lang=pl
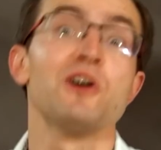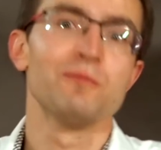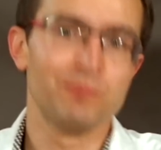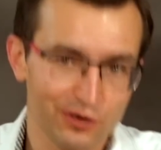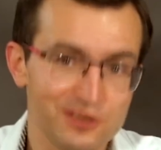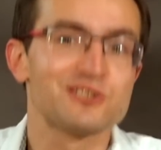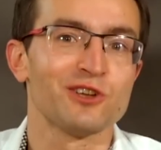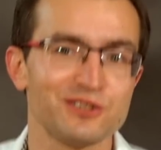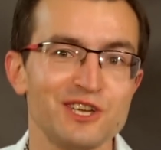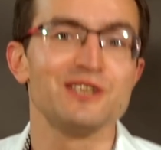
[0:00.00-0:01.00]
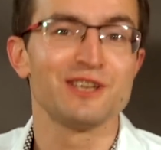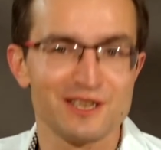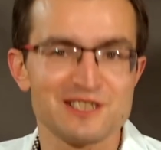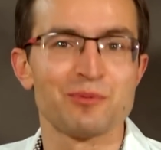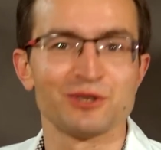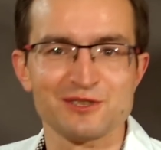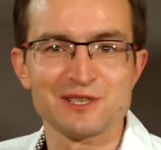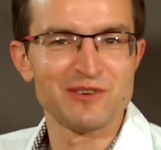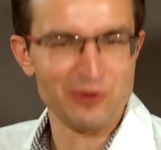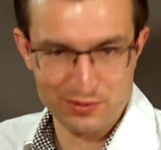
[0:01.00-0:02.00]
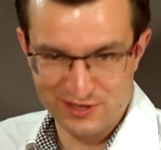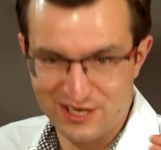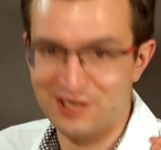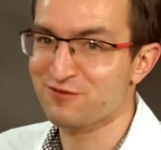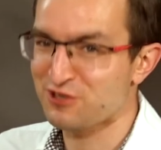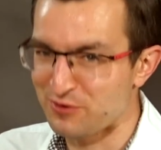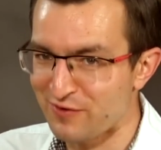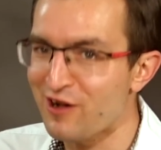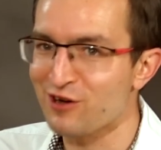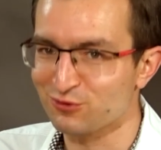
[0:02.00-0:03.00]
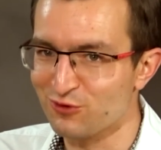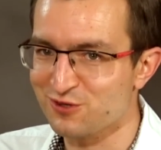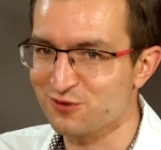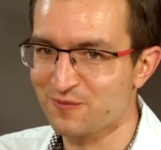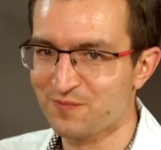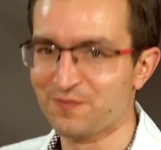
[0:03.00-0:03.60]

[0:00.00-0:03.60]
Bo istotnie nikt nie zaprotestował, opozycja się wstrzymywała od głosu.